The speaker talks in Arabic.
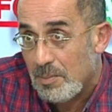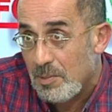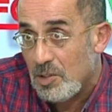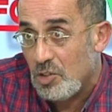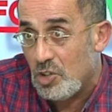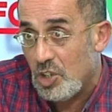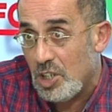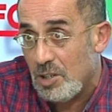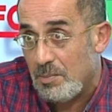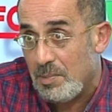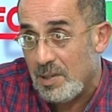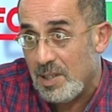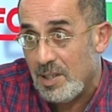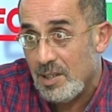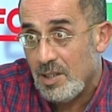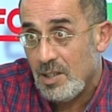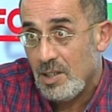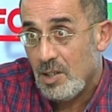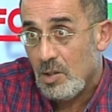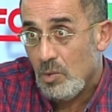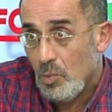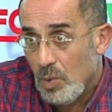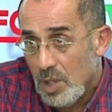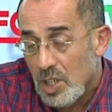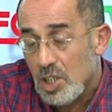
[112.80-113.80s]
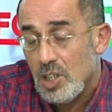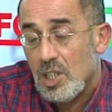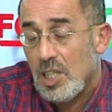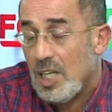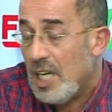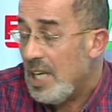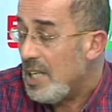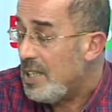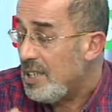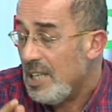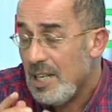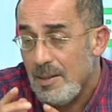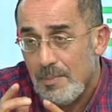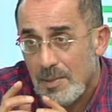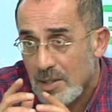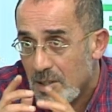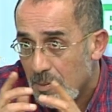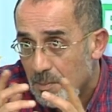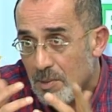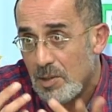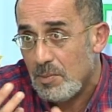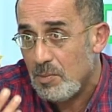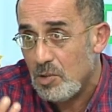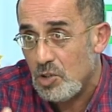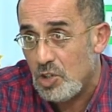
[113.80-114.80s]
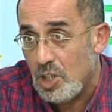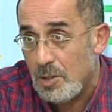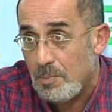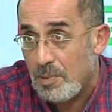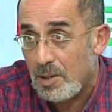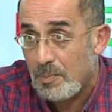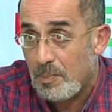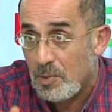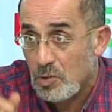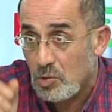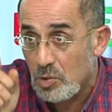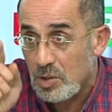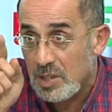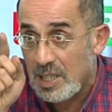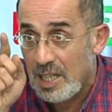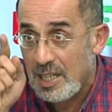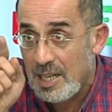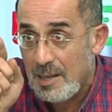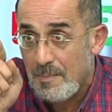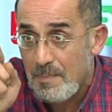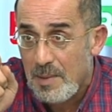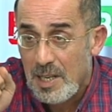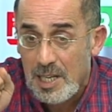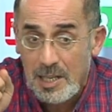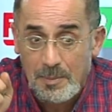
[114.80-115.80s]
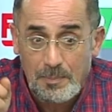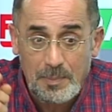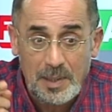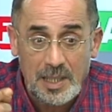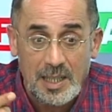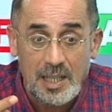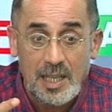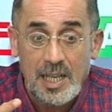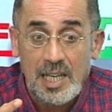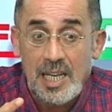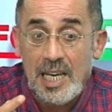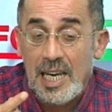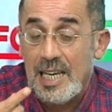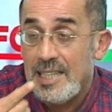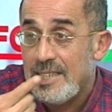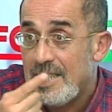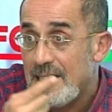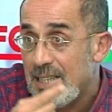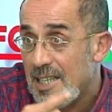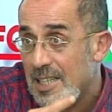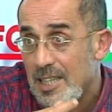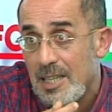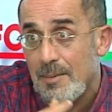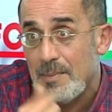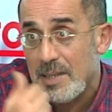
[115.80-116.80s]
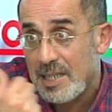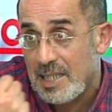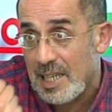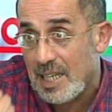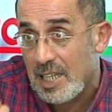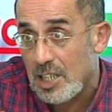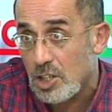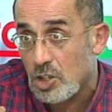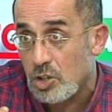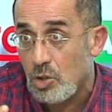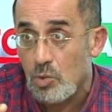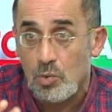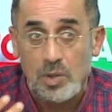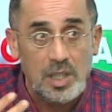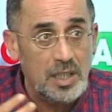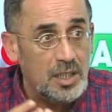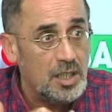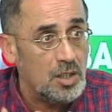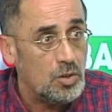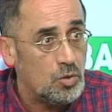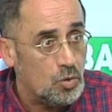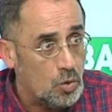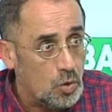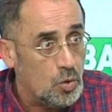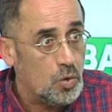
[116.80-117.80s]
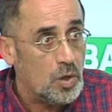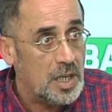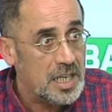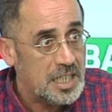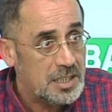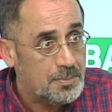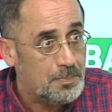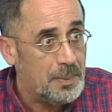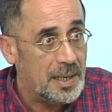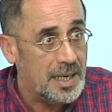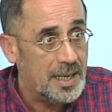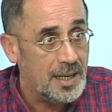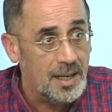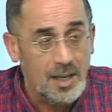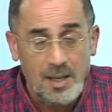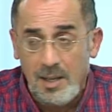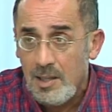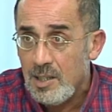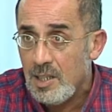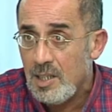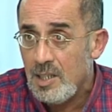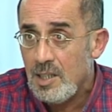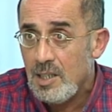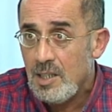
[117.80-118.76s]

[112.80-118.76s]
من جيبي وي حتى المنت من جيبك باسكو انت على بالك بهذا النادي ما يدخلش لو كان نقول اس بي ا